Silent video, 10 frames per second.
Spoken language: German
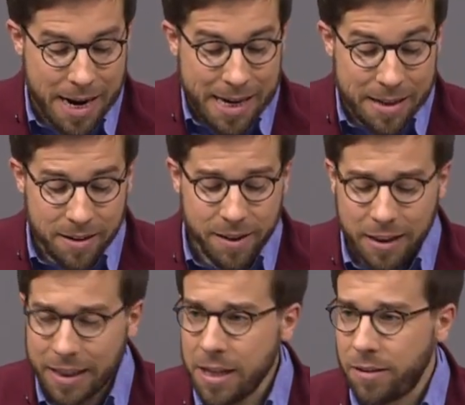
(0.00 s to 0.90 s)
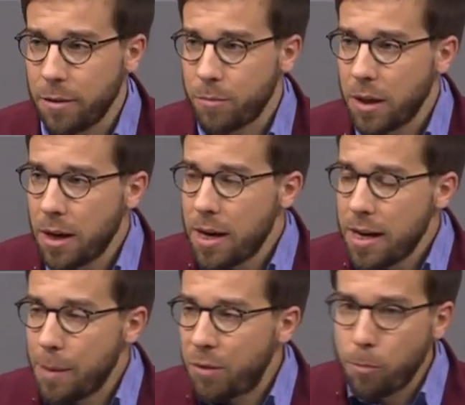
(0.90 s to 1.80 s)
In dieser Krise
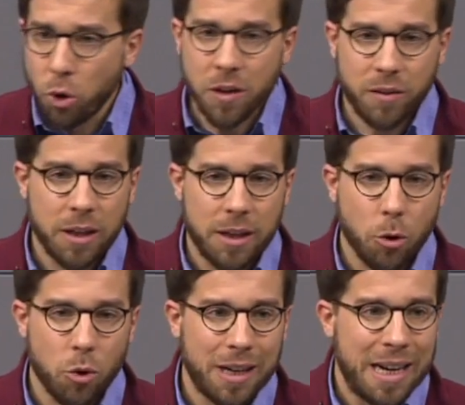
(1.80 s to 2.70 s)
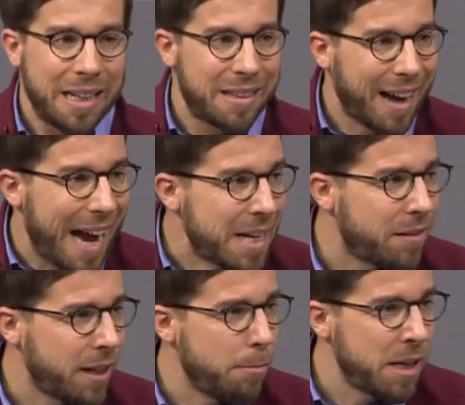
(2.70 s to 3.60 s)
gibt die Bundesregierung
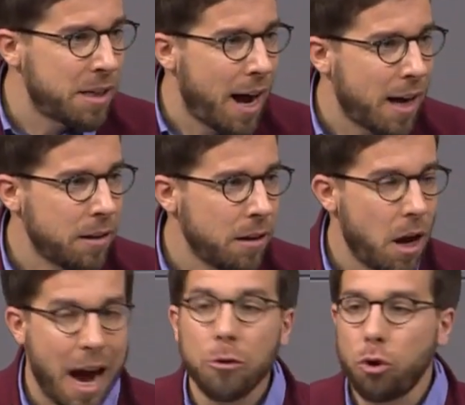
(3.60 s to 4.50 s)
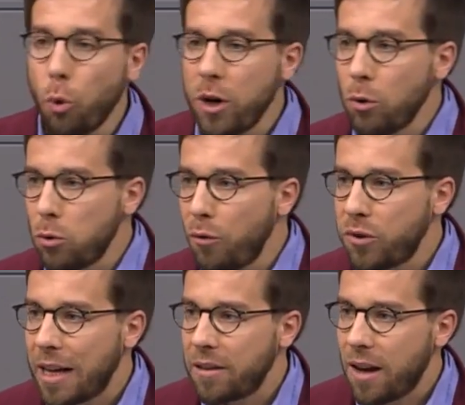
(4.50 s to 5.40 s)
13 Milliarden an TUI und
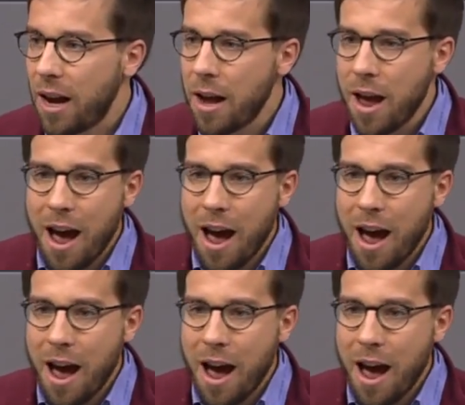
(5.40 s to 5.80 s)
Lufthansa,